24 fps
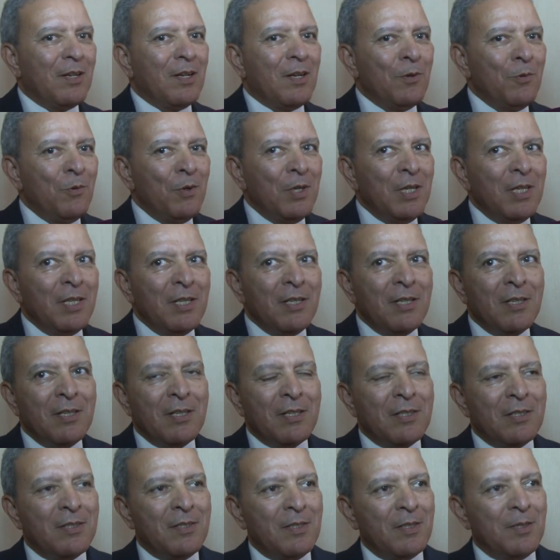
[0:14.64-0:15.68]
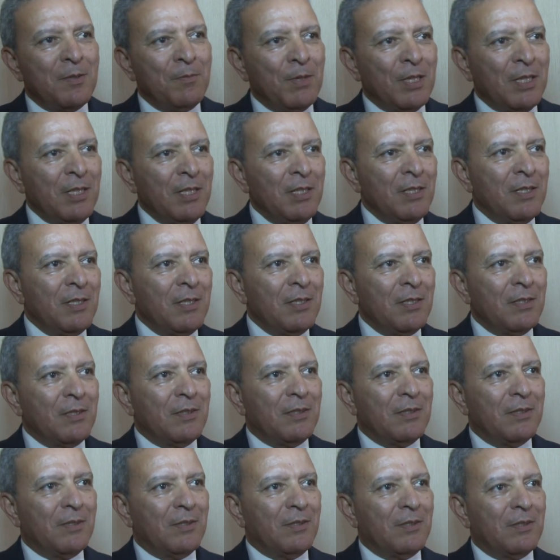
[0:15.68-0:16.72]
اولا آه، تنبغي نقول
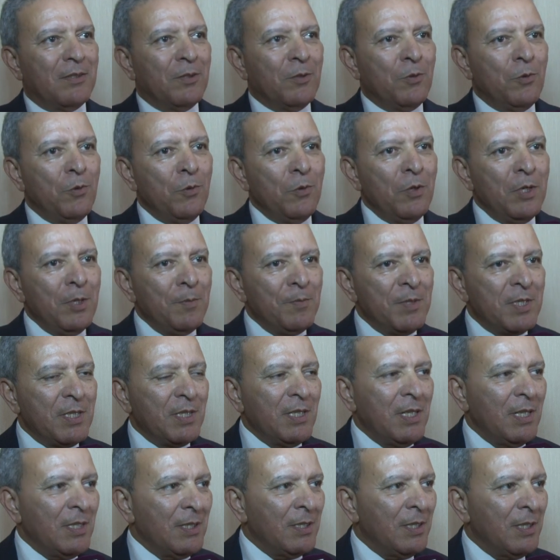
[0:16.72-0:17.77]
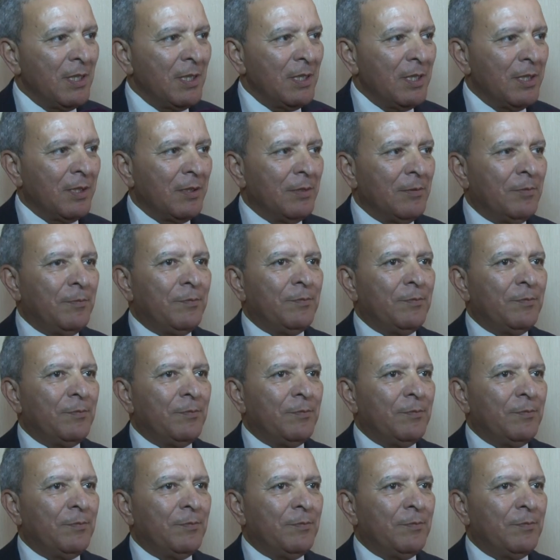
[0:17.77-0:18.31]
آه، الامتنان ديالي